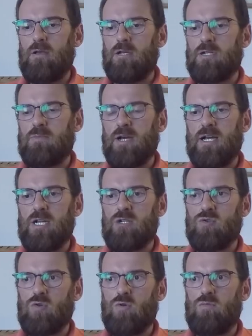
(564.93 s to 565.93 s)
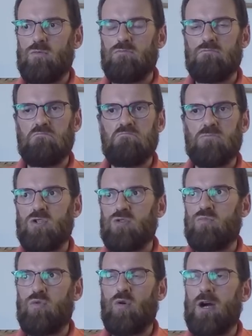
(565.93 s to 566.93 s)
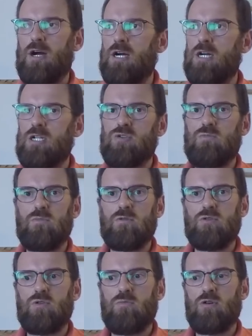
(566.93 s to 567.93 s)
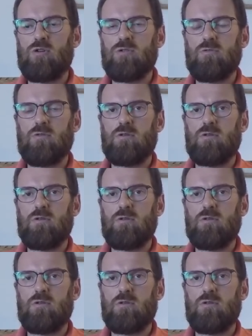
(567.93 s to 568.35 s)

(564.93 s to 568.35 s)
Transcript: je m'arrête, je, bois, je, mange.